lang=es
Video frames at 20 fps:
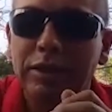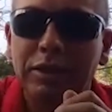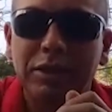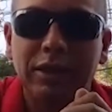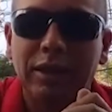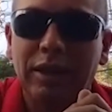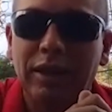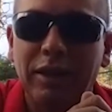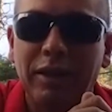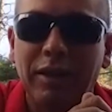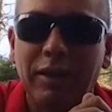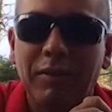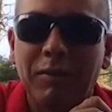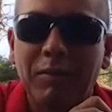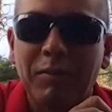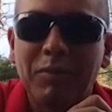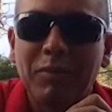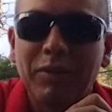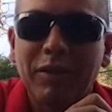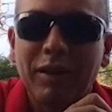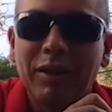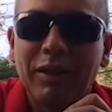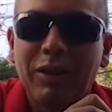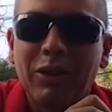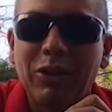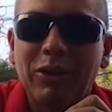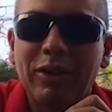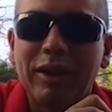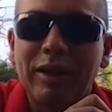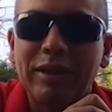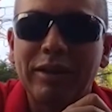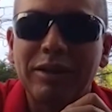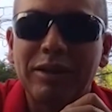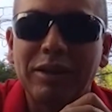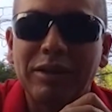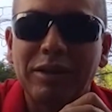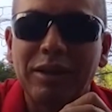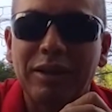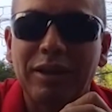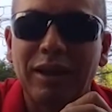así que lo que
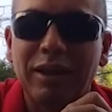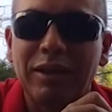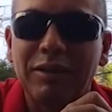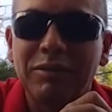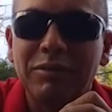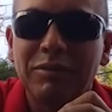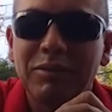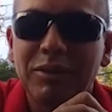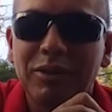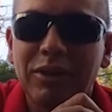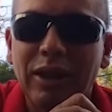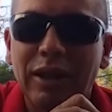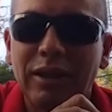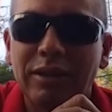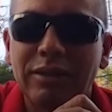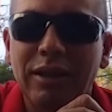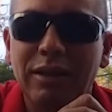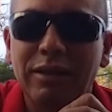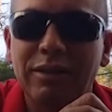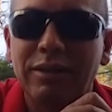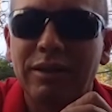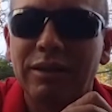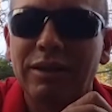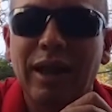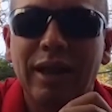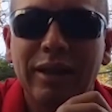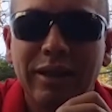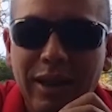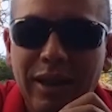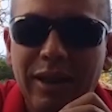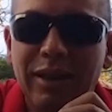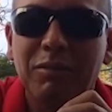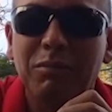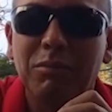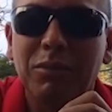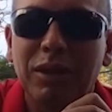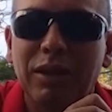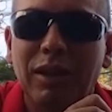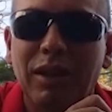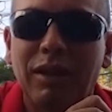necesiten. Ustedes ya
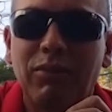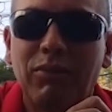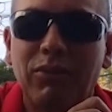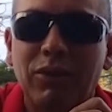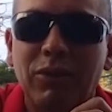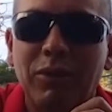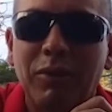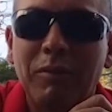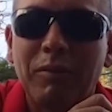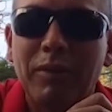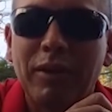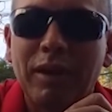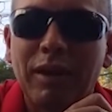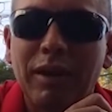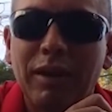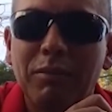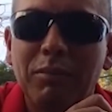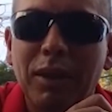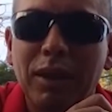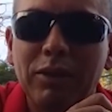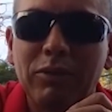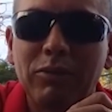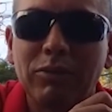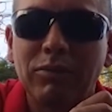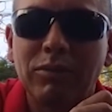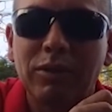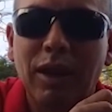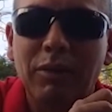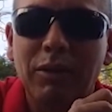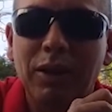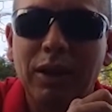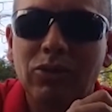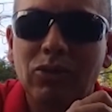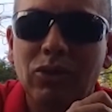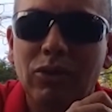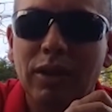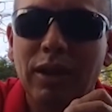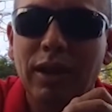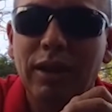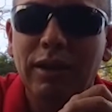tienen mi teléfono. Les mando un
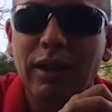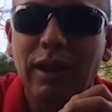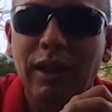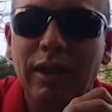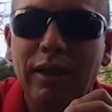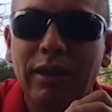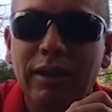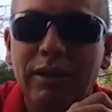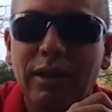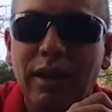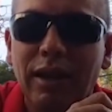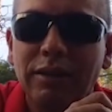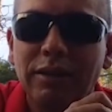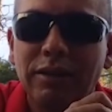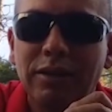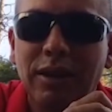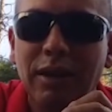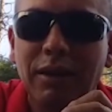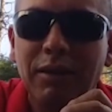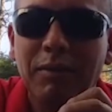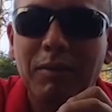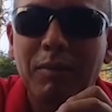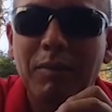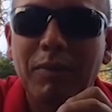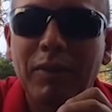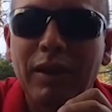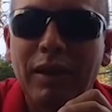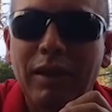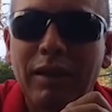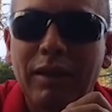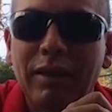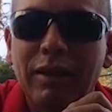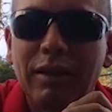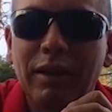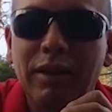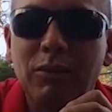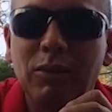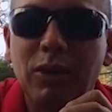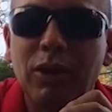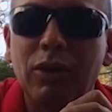abrazo grande a la distancia
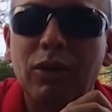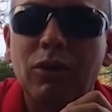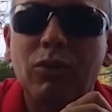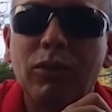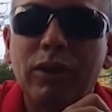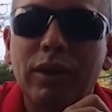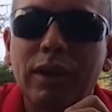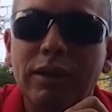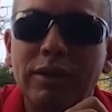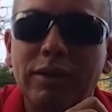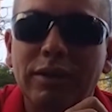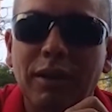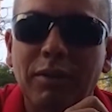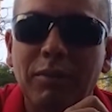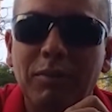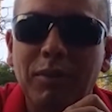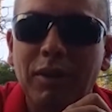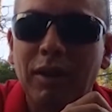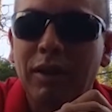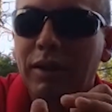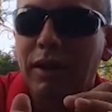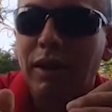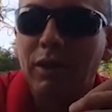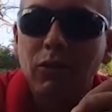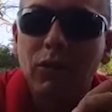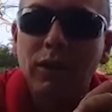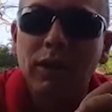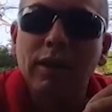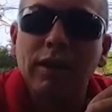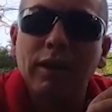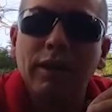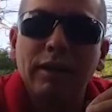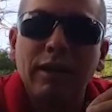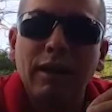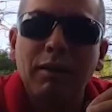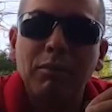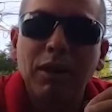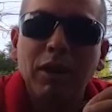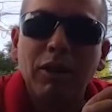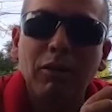y bueno, cuídense. Recuerden que
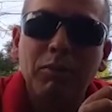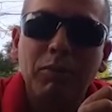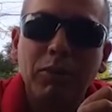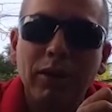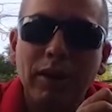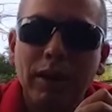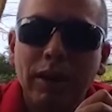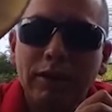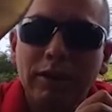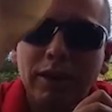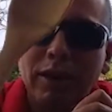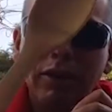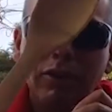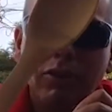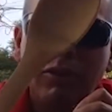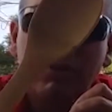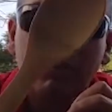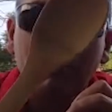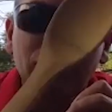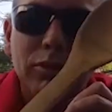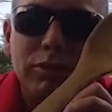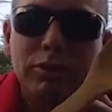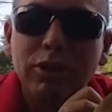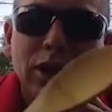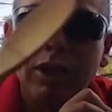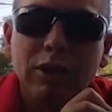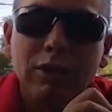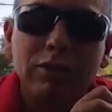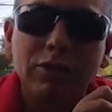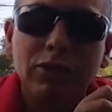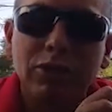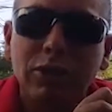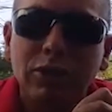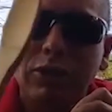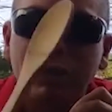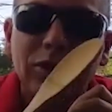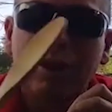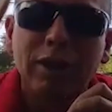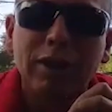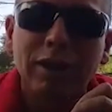también lo pueden hacer con un cucharón si
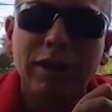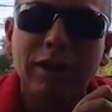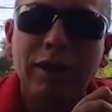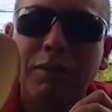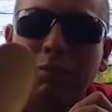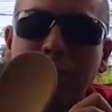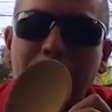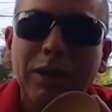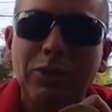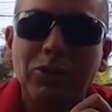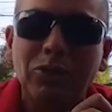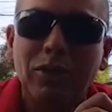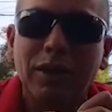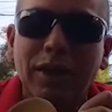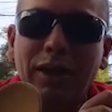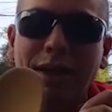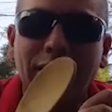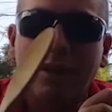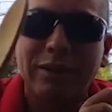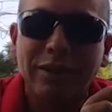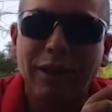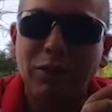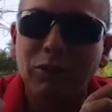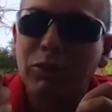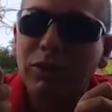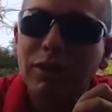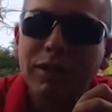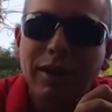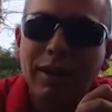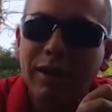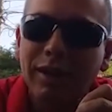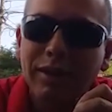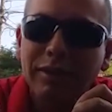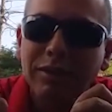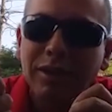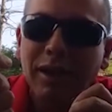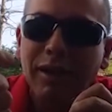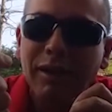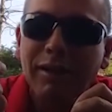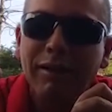no tienen espacio en la casa. No
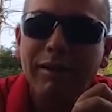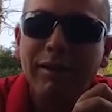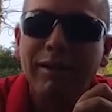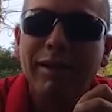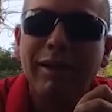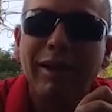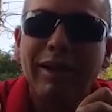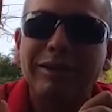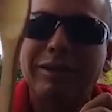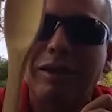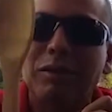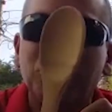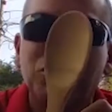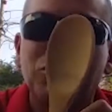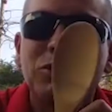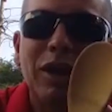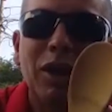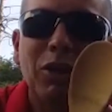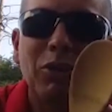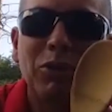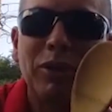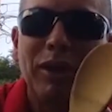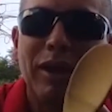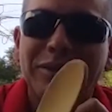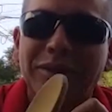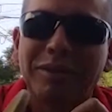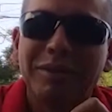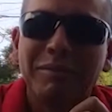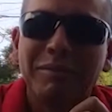interesa las empuñaduras.